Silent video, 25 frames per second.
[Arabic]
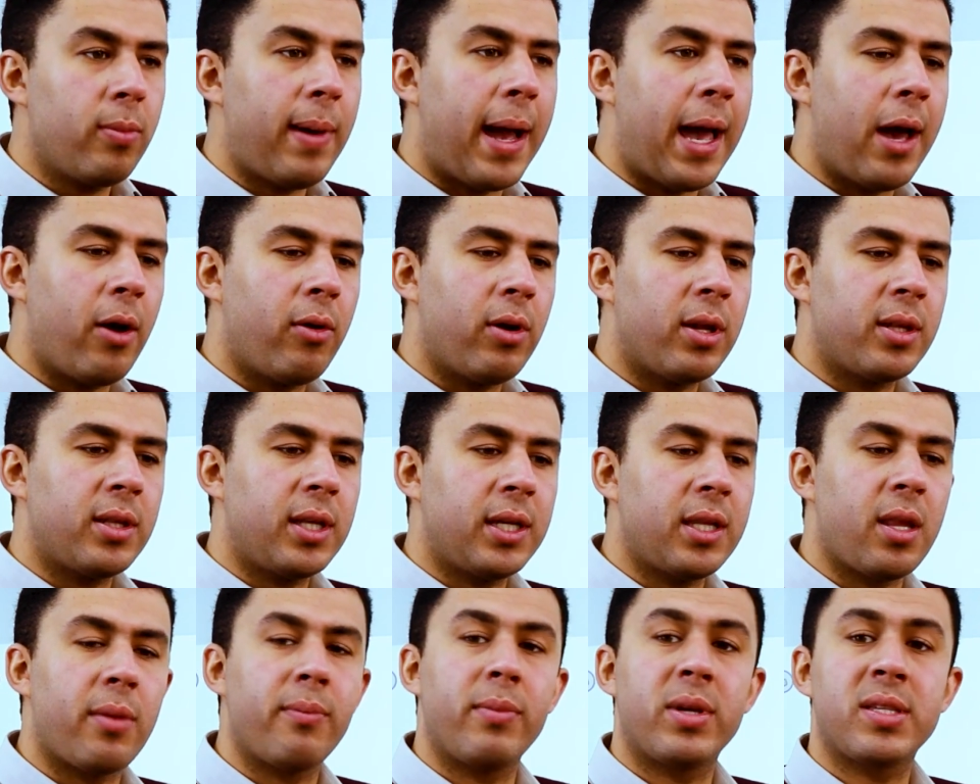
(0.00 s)
وبحاول ان
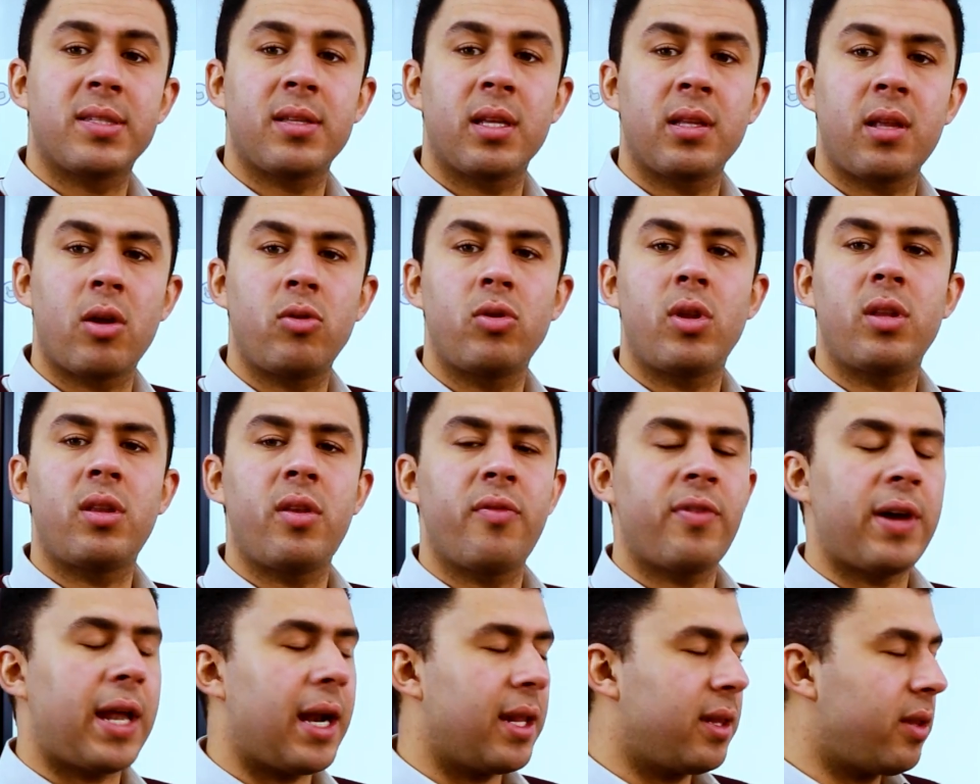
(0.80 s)
احنا نبسطها
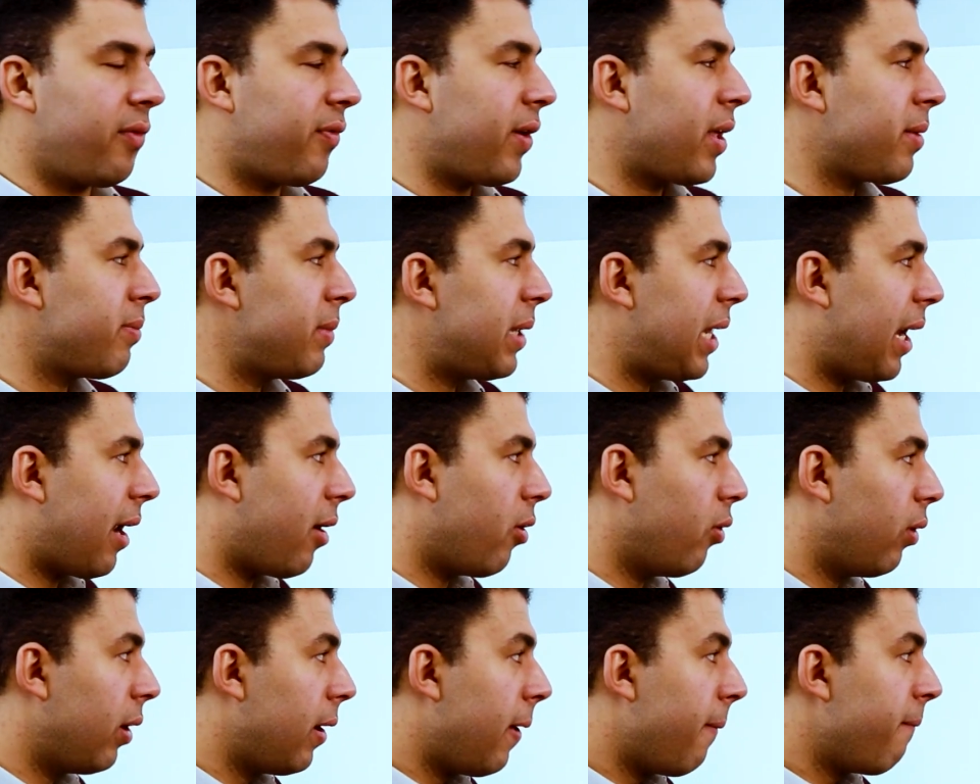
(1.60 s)
ونتفق على اتفاقات من
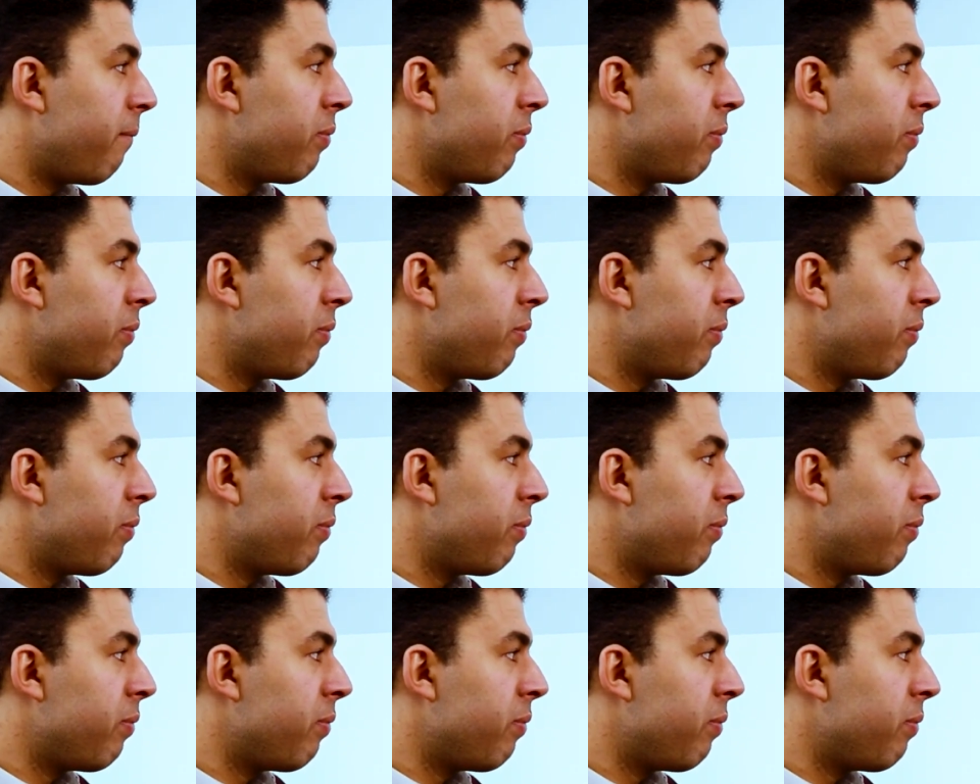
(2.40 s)
الاول